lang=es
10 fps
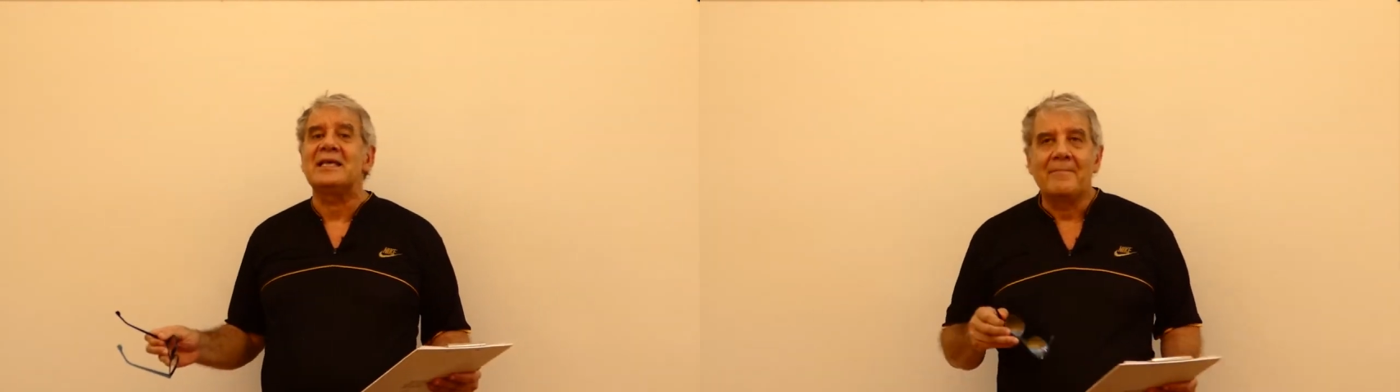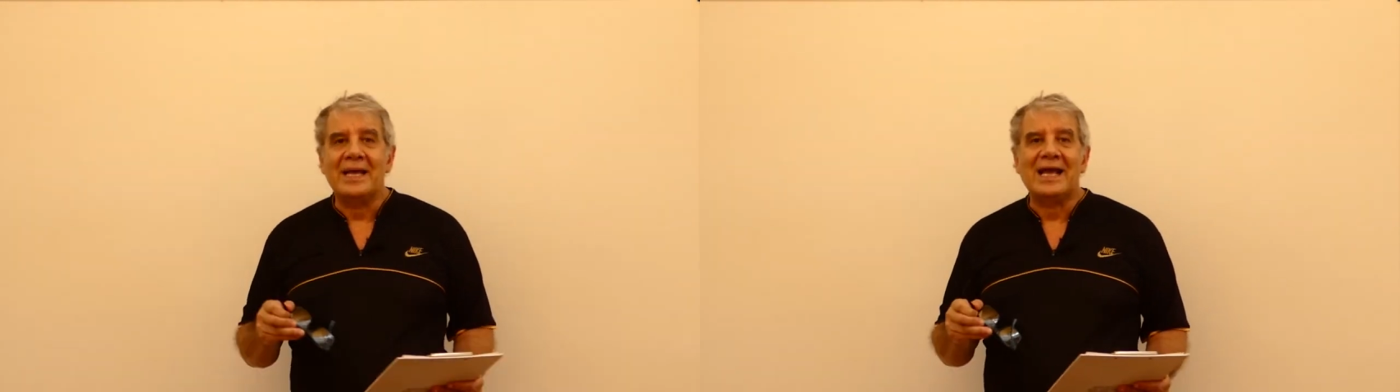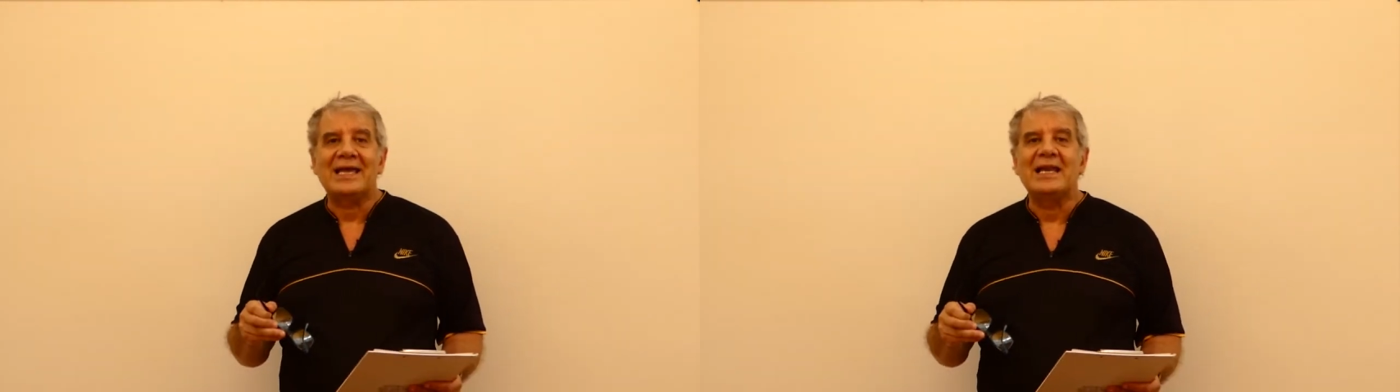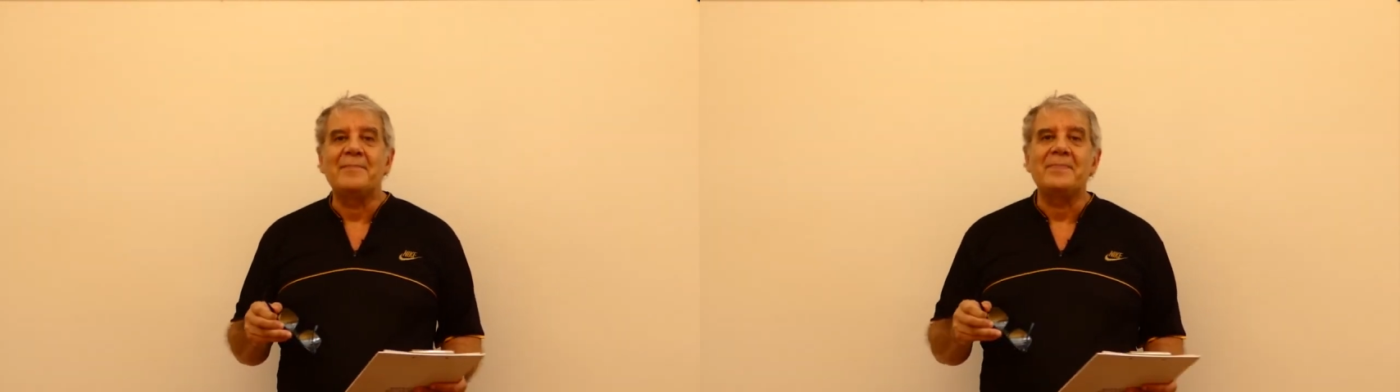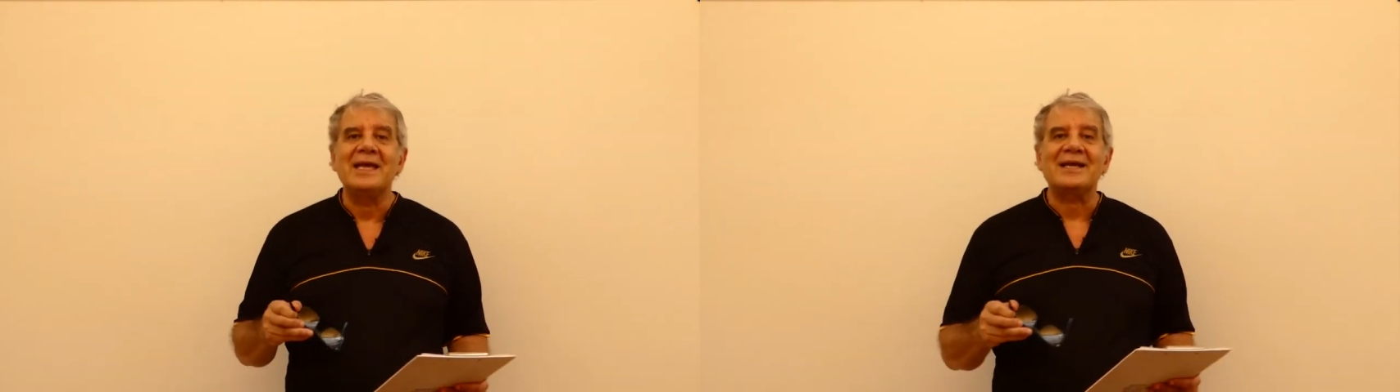para que le
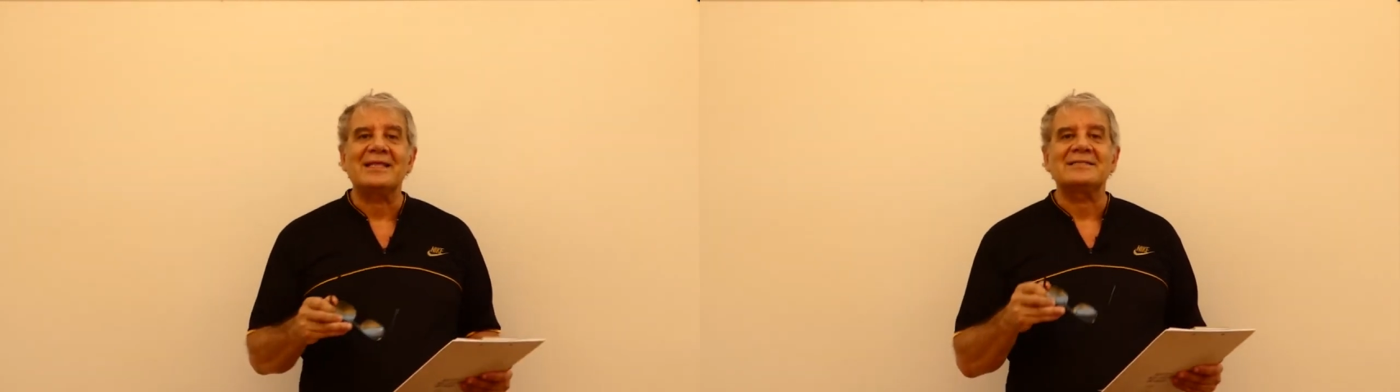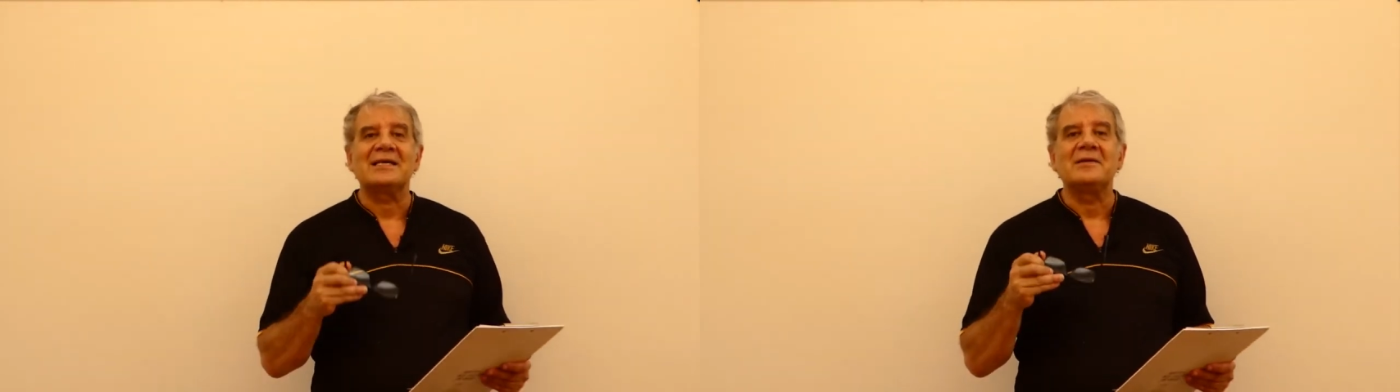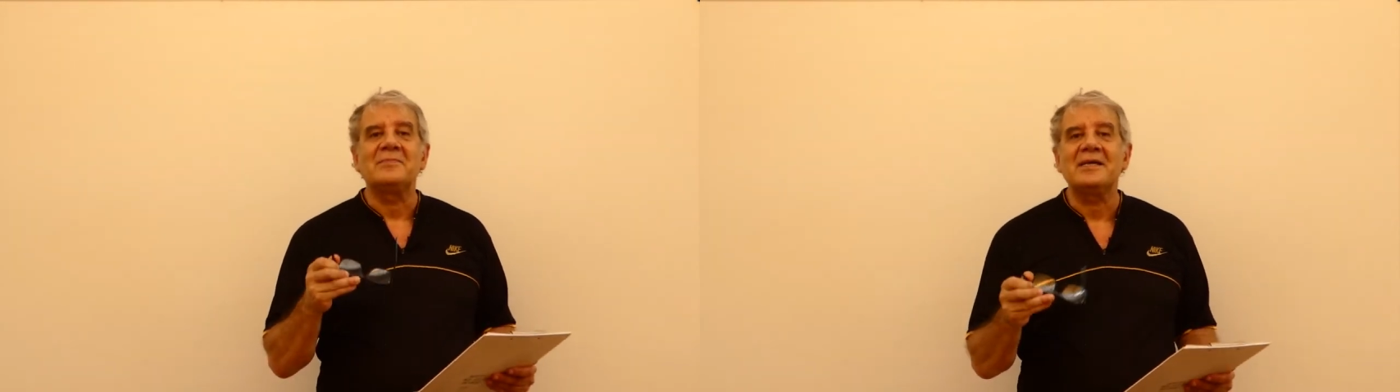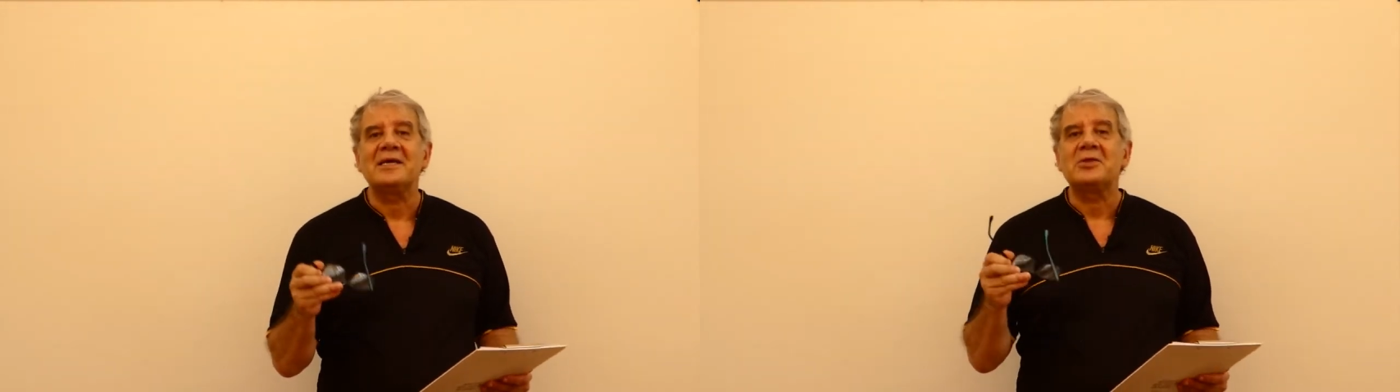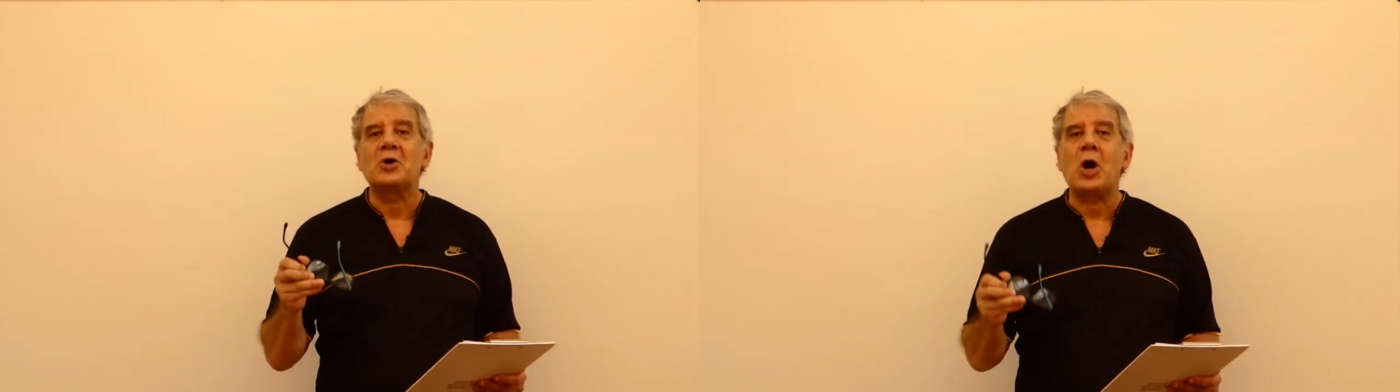pierdas el
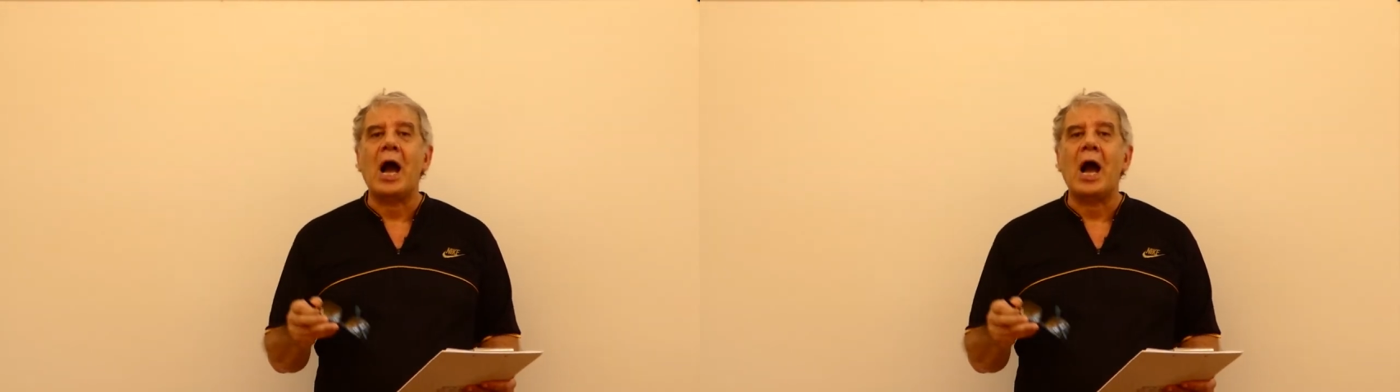miedo